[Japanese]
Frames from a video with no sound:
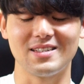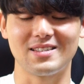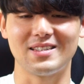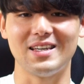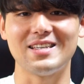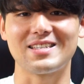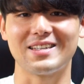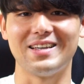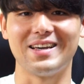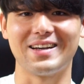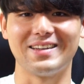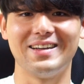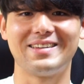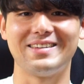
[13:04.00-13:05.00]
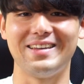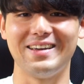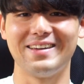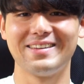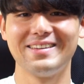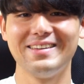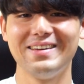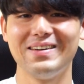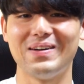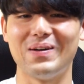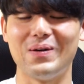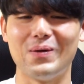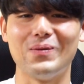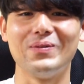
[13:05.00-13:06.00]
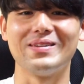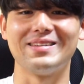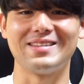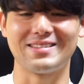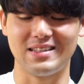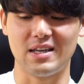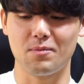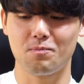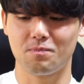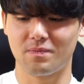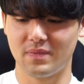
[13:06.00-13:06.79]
していいんじゃないかなって思うんですね